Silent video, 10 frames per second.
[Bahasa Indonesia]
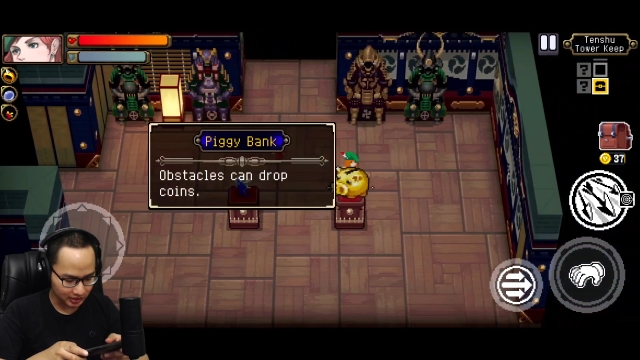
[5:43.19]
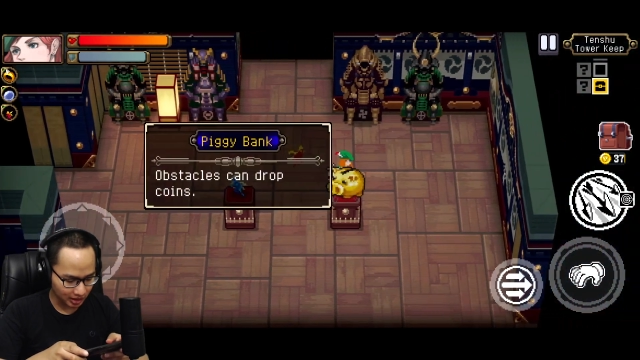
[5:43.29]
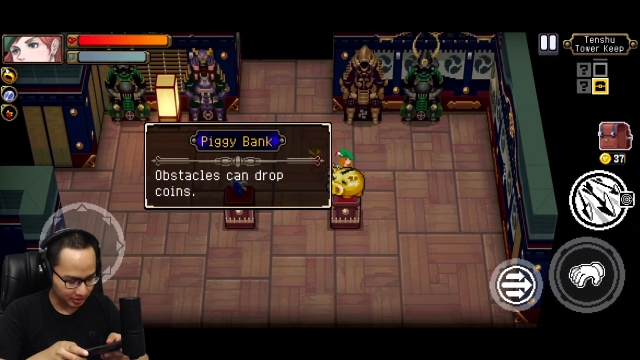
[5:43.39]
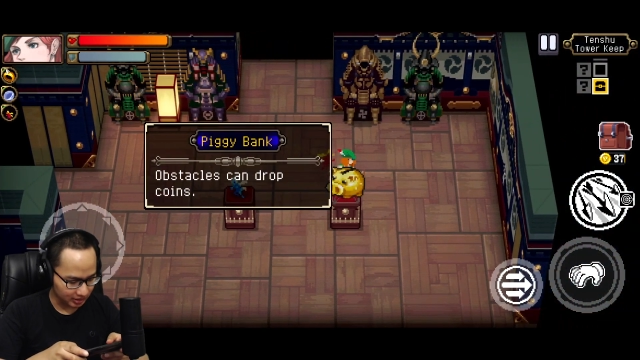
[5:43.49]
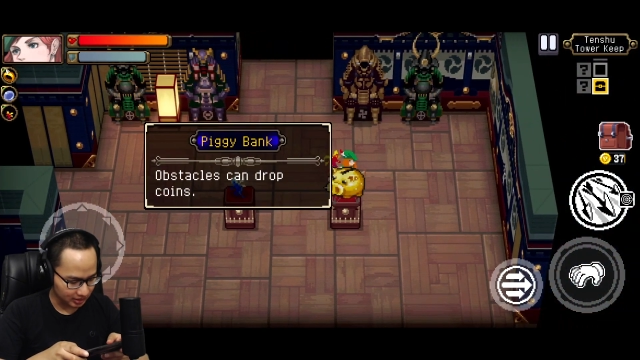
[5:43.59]

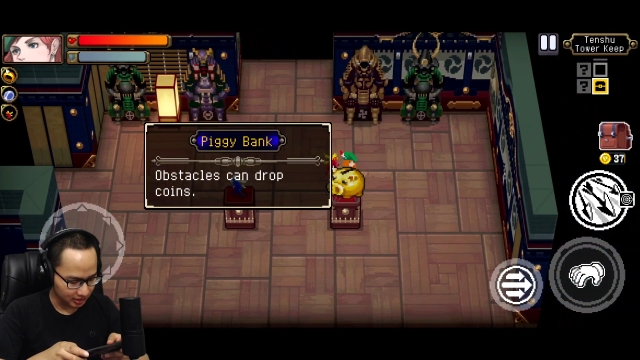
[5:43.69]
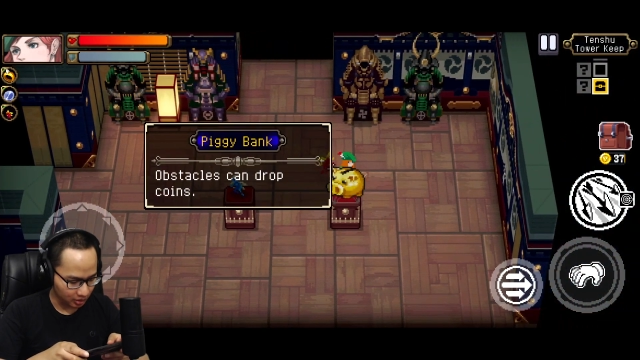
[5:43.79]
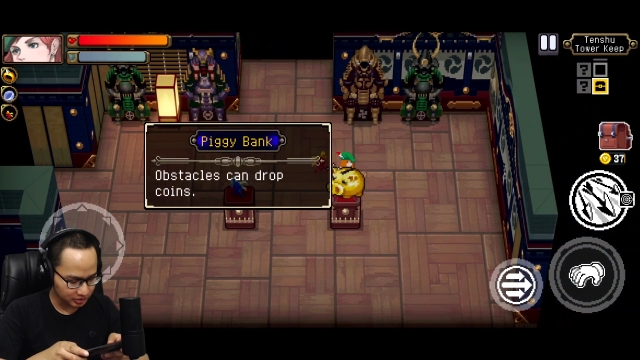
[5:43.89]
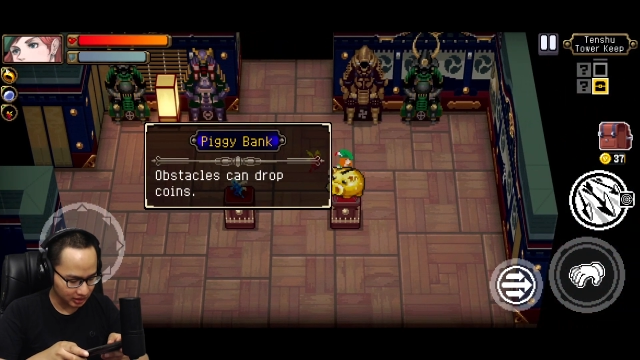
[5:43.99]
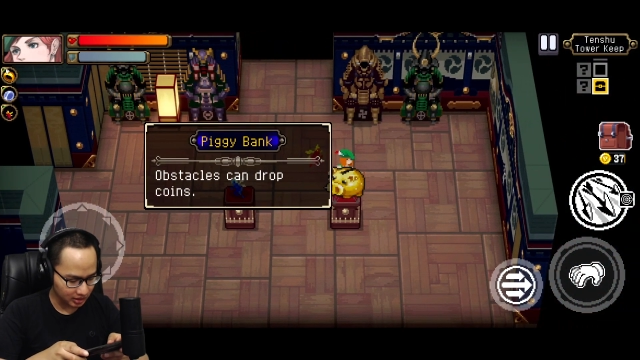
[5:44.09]
Ini apa ini?
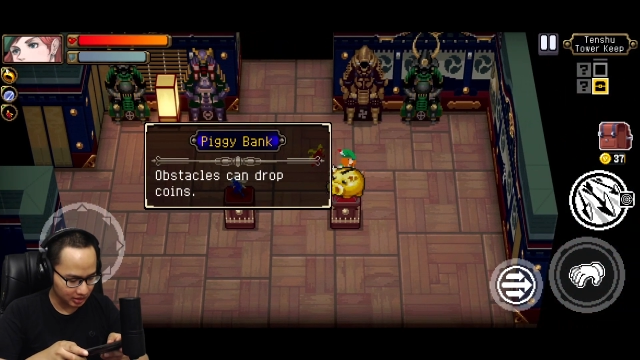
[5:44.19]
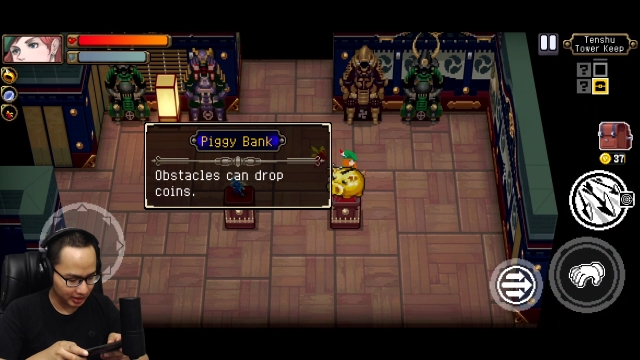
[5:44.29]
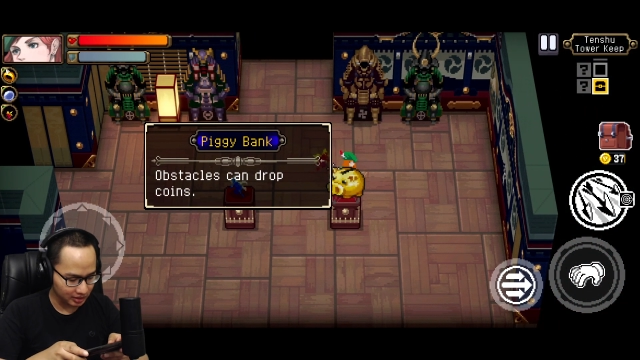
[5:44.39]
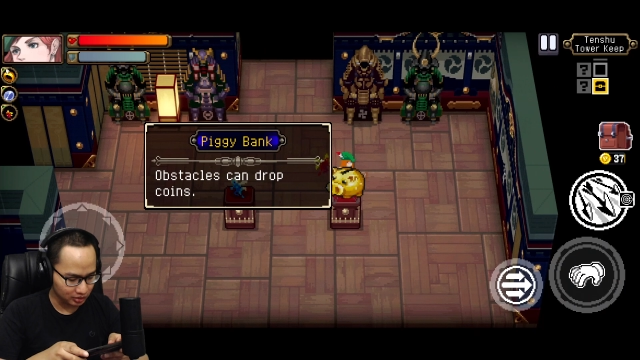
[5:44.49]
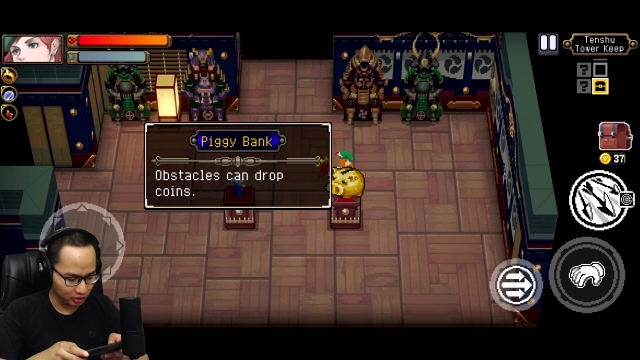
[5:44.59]
Obstacle
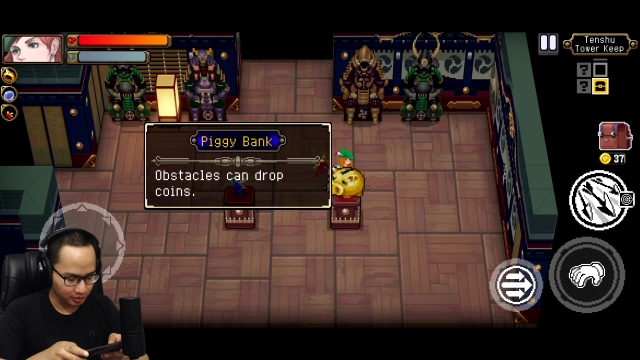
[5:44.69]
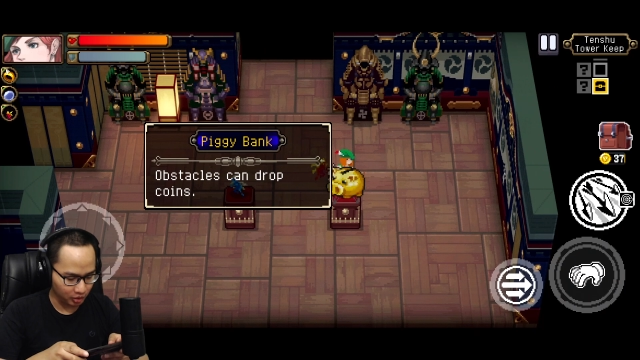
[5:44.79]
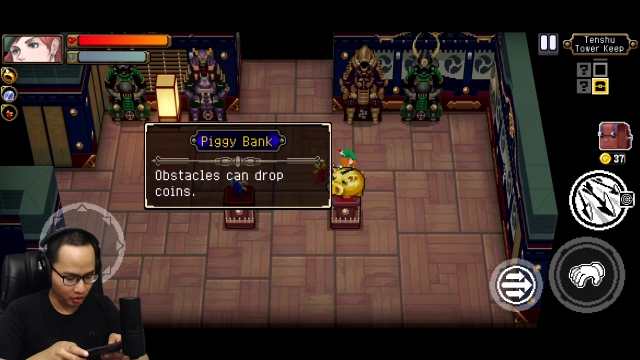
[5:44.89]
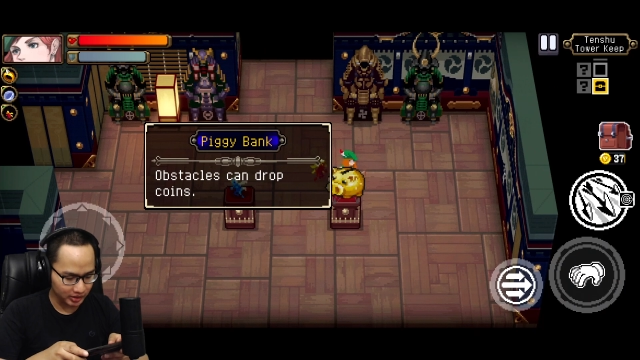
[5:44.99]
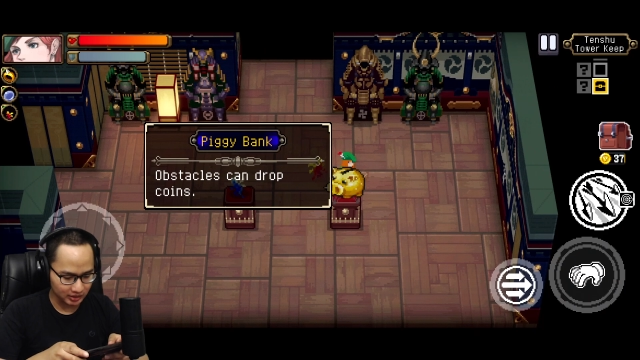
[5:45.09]
can drop
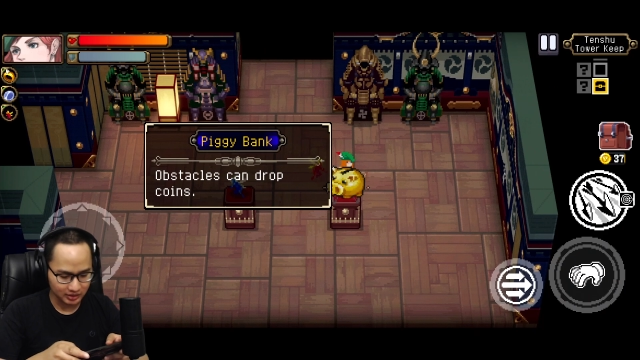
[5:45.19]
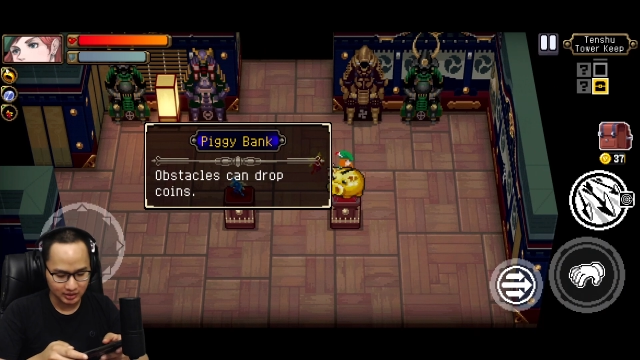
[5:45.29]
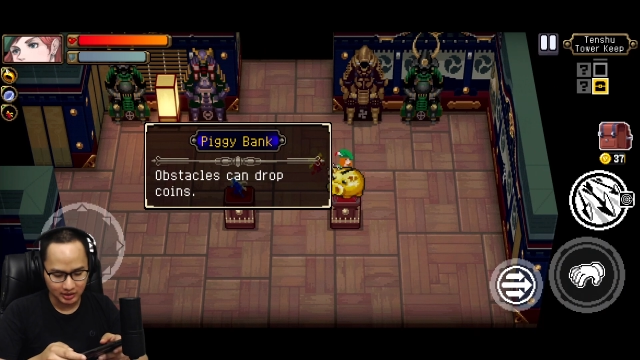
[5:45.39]
coin.